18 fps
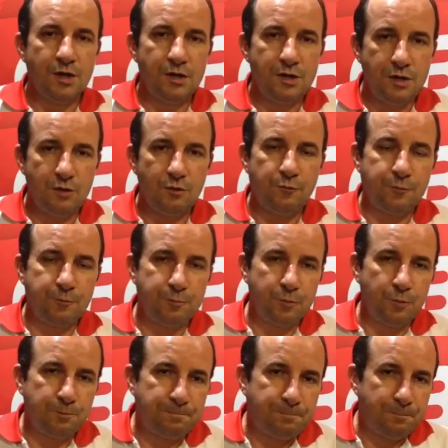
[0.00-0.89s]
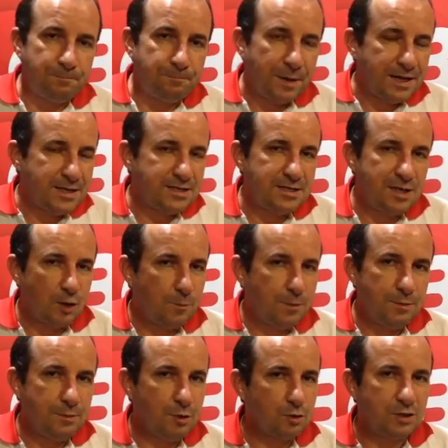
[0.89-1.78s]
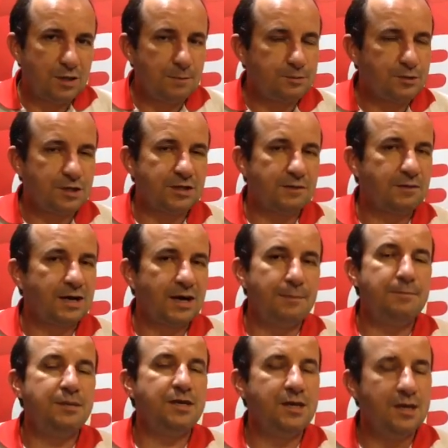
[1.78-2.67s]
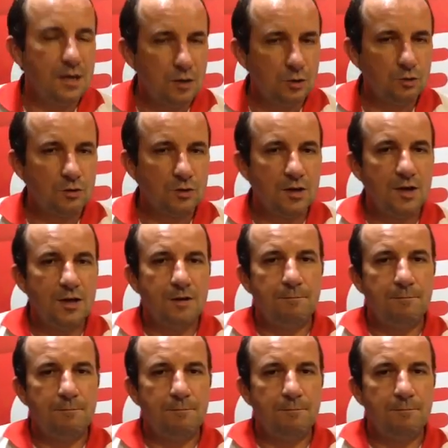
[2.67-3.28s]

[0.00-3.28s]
E o, parecia que o primeiro tempo já estava caminhando